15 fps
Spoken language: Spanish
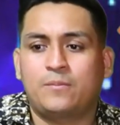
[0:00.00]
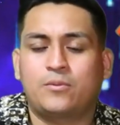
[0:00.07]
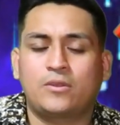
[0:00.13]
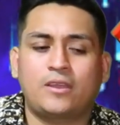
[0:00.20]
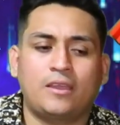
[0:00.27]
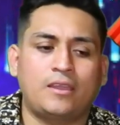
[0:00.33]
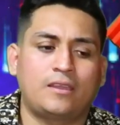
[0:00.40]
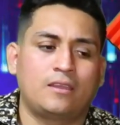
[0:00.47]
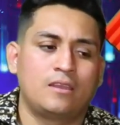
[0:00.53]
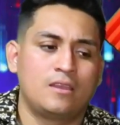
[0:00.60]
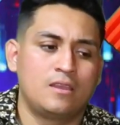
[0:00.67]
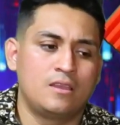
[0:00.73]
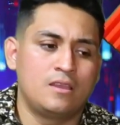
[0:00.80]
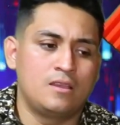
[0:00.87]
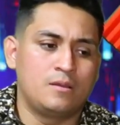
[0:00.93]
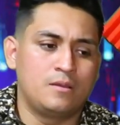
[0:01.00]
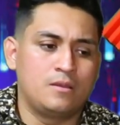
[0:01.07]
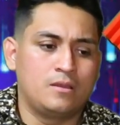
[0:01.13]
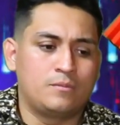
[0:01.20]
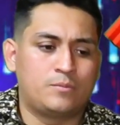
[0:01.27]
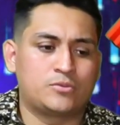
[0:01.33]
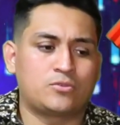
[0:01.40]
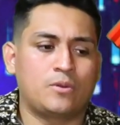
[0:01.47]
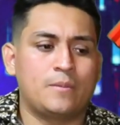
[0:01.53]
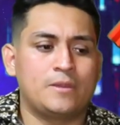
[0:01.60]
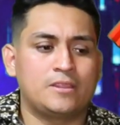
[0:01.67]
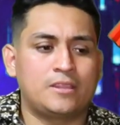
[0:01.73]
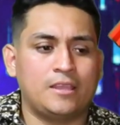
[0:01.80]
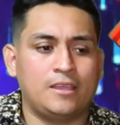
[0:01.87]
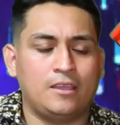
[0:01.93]
Porque pues
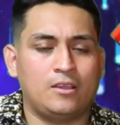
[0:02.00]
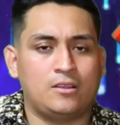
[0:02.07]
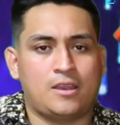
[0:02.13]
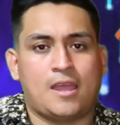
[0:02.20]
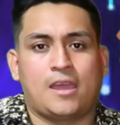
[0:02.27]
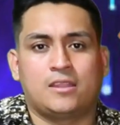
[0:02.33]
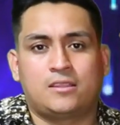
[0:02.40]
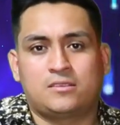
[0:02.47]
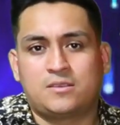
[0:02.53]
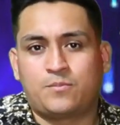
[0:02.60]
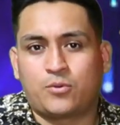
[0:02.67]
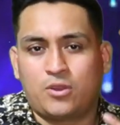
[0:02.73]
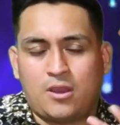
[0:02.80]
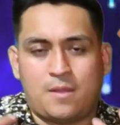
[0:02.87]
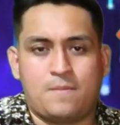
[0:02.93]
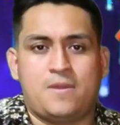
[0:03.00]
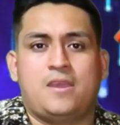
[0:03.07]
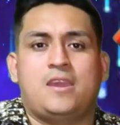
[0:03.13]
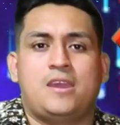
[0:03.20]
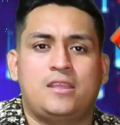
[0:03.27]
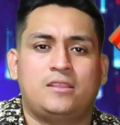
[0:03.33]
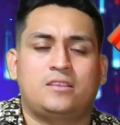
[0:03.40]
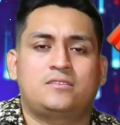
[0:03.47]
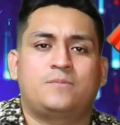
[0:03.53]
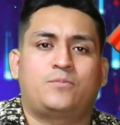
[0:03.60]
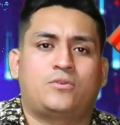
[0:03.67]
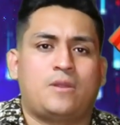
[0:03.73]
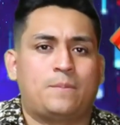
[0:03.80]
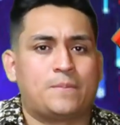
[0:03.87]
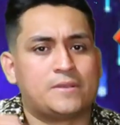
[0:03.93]
obviamente la gente se pone en ambiente, se
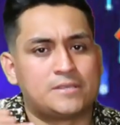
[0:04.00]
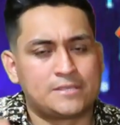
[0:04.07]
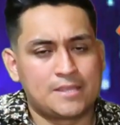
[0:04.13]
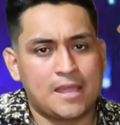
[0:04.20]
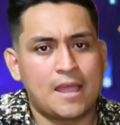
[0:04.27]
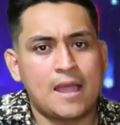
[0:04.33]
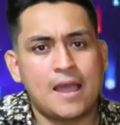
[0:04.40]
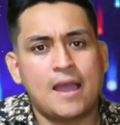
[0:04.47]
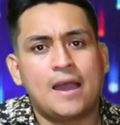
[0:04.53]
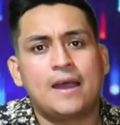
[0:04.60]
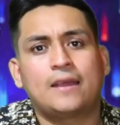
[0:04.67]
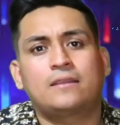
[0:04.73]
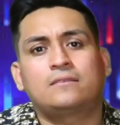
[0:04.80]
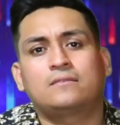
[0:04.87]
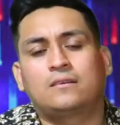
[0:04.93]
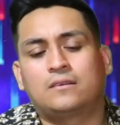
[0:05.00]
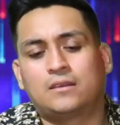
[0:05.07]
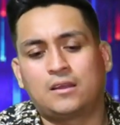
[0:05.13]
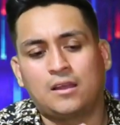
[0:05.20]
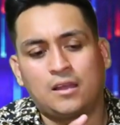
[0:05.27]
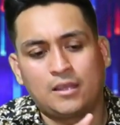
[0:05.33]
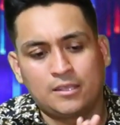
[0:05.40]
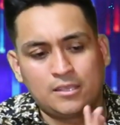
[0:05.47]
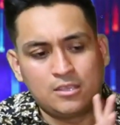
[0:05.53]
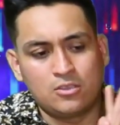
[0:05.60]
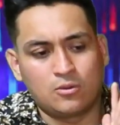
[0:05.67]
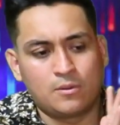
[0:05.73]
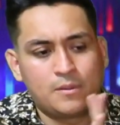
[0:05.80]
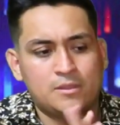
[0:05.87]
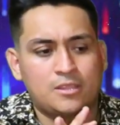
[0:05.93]
pone a pistear y
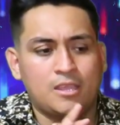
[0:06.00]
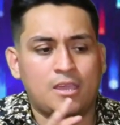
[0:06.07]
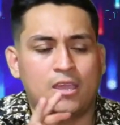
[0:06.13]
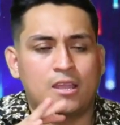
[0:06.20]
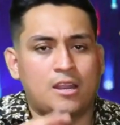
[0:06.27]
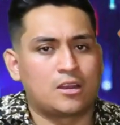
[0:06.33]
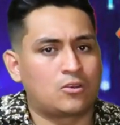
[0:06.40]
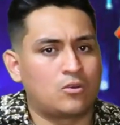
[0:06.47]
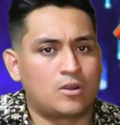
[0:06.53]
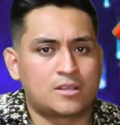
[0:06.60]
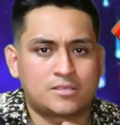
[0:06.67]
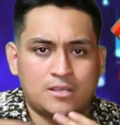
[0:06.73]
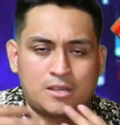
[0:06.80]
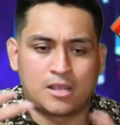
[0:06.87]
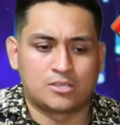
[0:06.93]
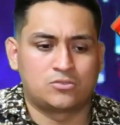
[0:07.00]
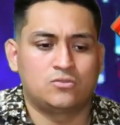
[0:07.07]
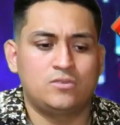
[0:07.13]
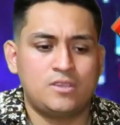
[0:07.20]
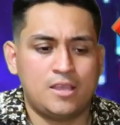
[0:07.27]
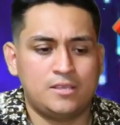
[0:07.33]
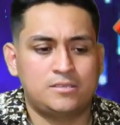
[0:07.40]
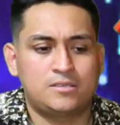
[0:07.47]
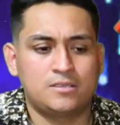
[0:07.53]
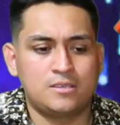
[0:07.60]
obviamente el alcohol hace de las suyas